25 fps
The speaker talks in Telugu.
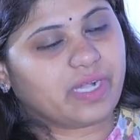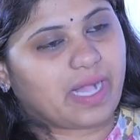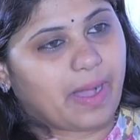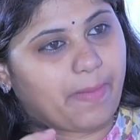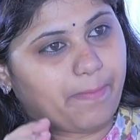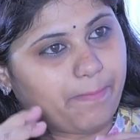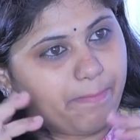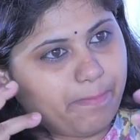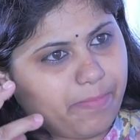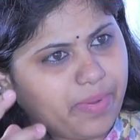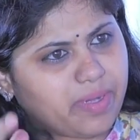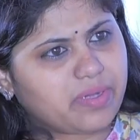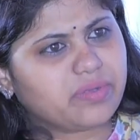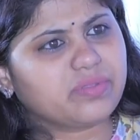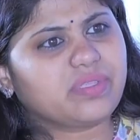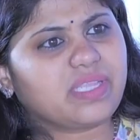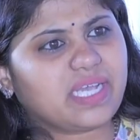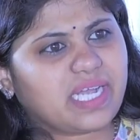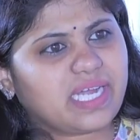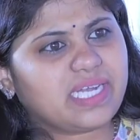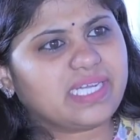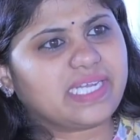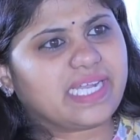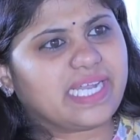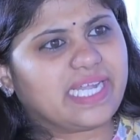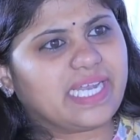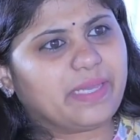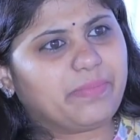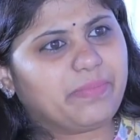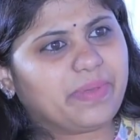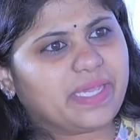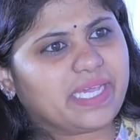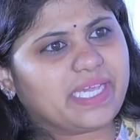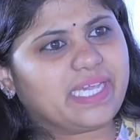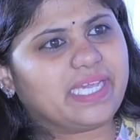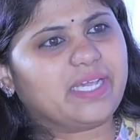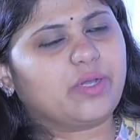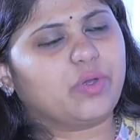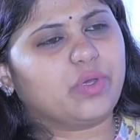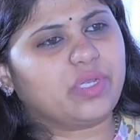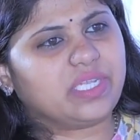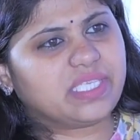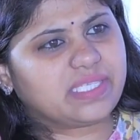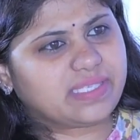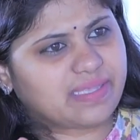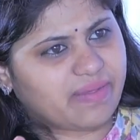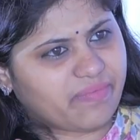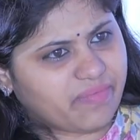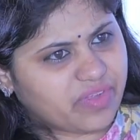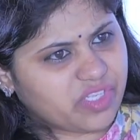గంప గుత్తగా టీడీపీకి కొన్ని
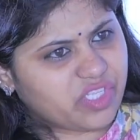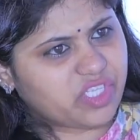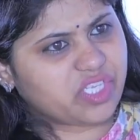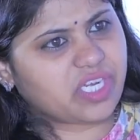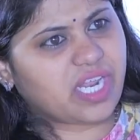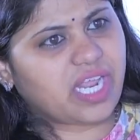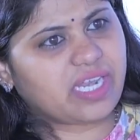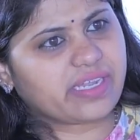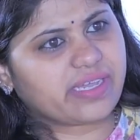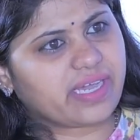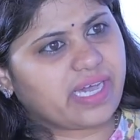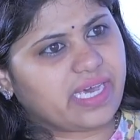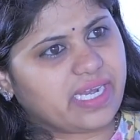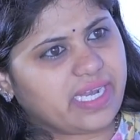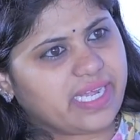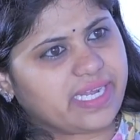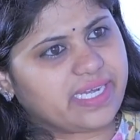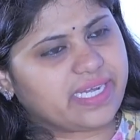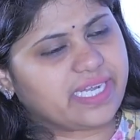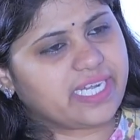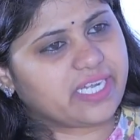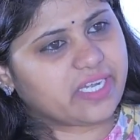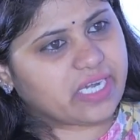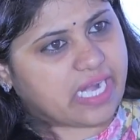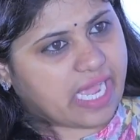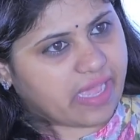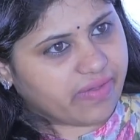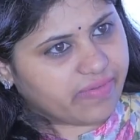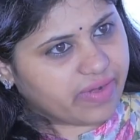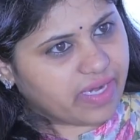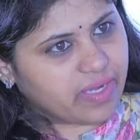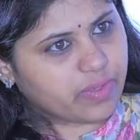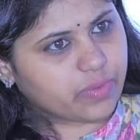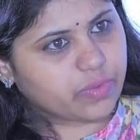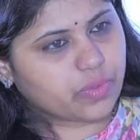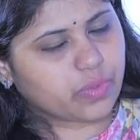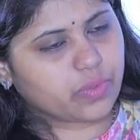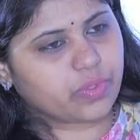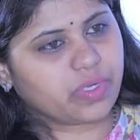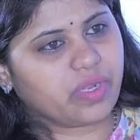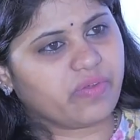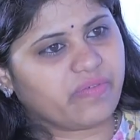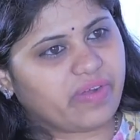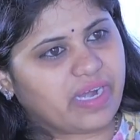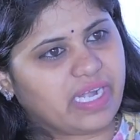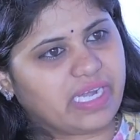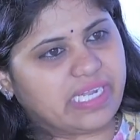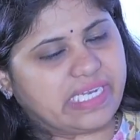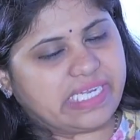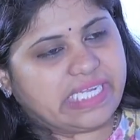సంవత్సరాలుగా అలైన్ అయి ట్రావెల్ అవుతున్న
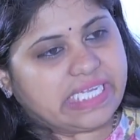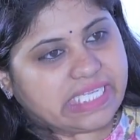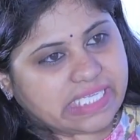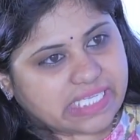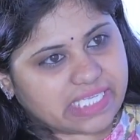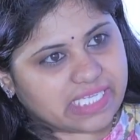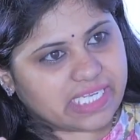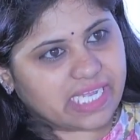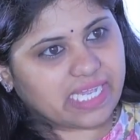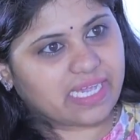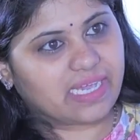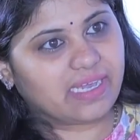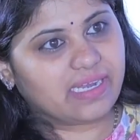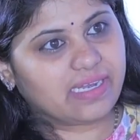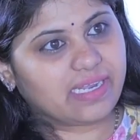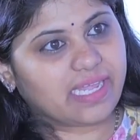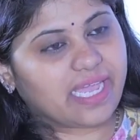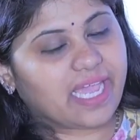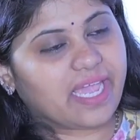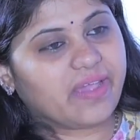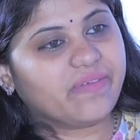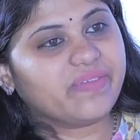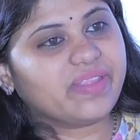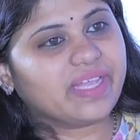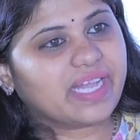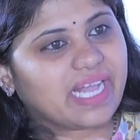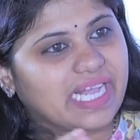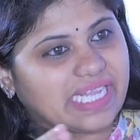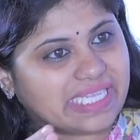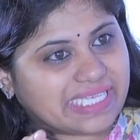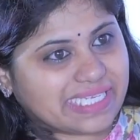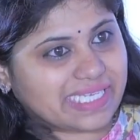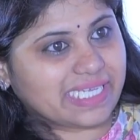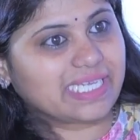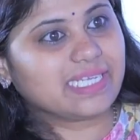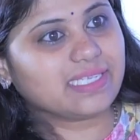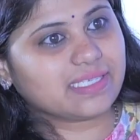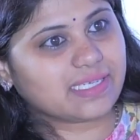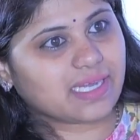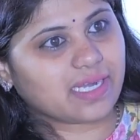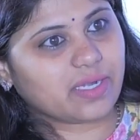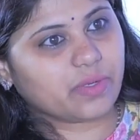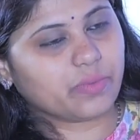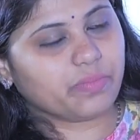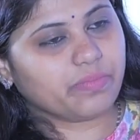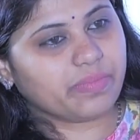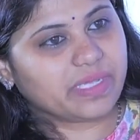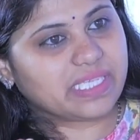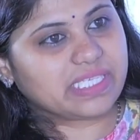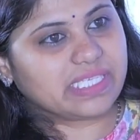వాళ్ళని జగన్ ఏ విధంగా
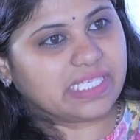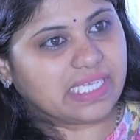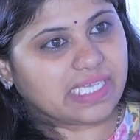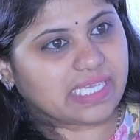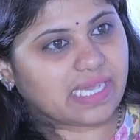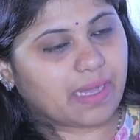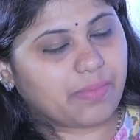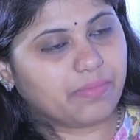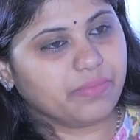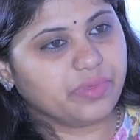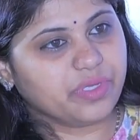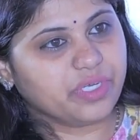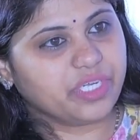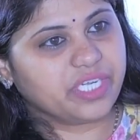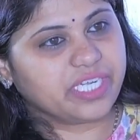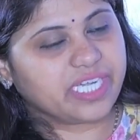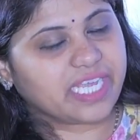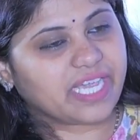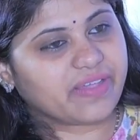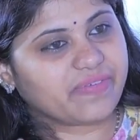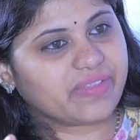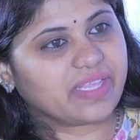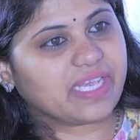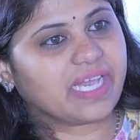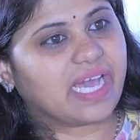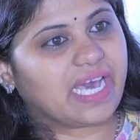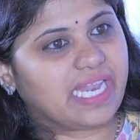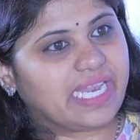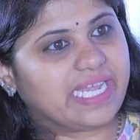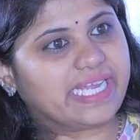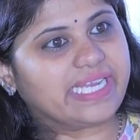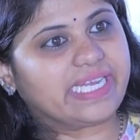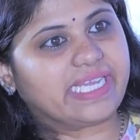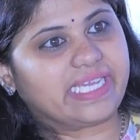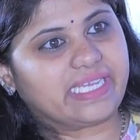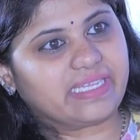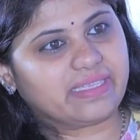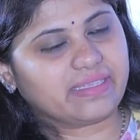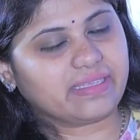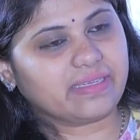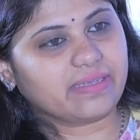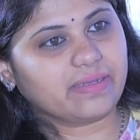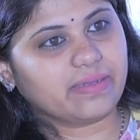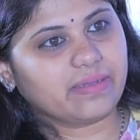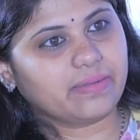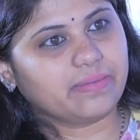చీల్చాడు బీసీ కమ్యూనిటీ ఏ విధంగా అలైన్ అయింది